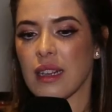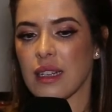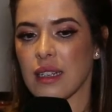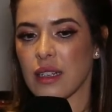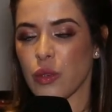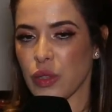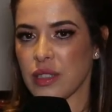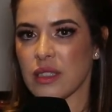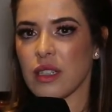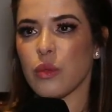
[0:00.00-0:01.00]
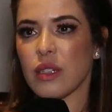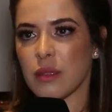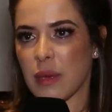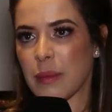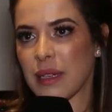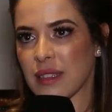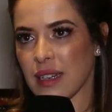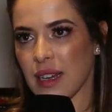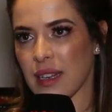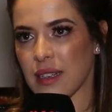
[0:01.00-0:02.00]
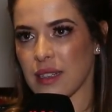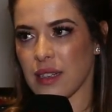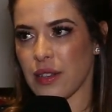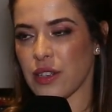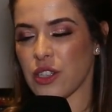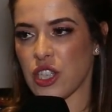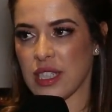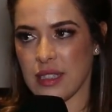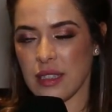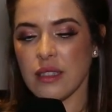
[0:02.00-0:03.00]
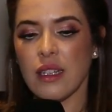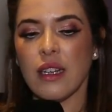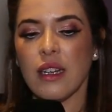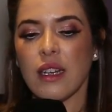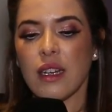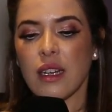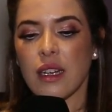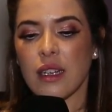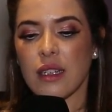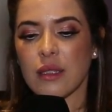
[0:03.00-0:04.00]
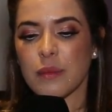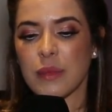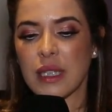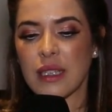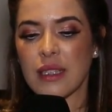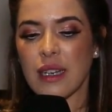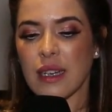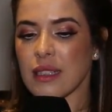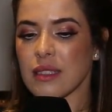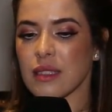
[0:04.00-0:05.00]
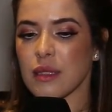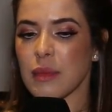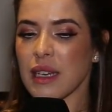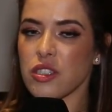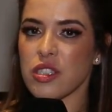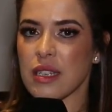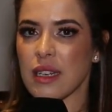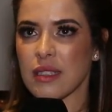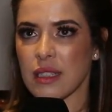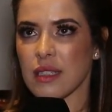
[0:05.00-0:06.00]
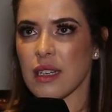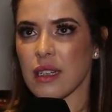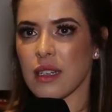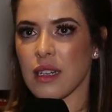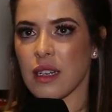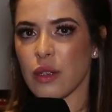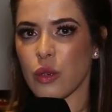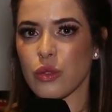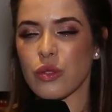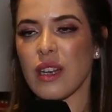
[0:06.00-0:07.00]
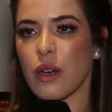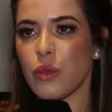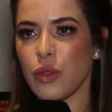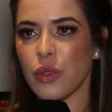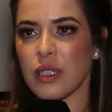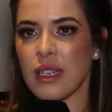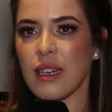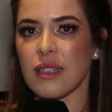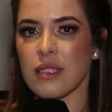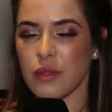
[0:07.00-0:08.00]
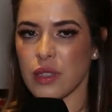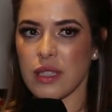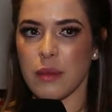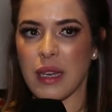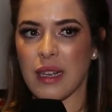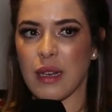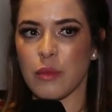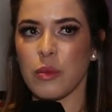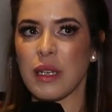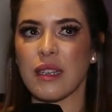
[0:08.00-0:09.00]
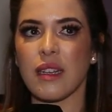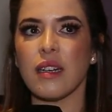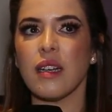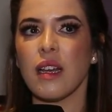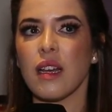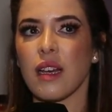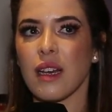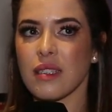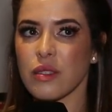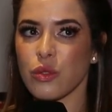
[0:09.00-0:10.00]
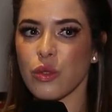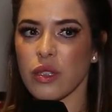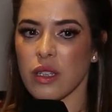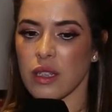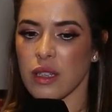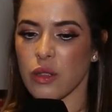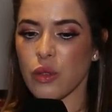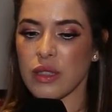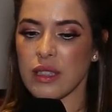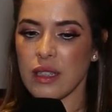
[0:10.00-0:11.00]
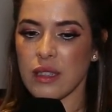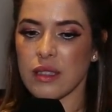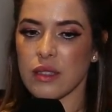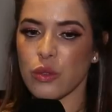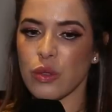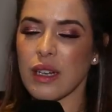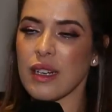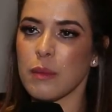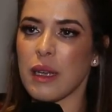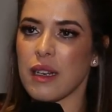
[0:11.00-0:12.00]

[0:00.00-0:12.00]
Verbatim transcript: الاغنيه وقدمها بهذه الطريقه الجديده هي كانت ما كانتش سهله تختار خصوصا اول اغنيه اللي غادي تفتتح بها الالبوم لان خاص تكون آه، اغنيه تكون قريبه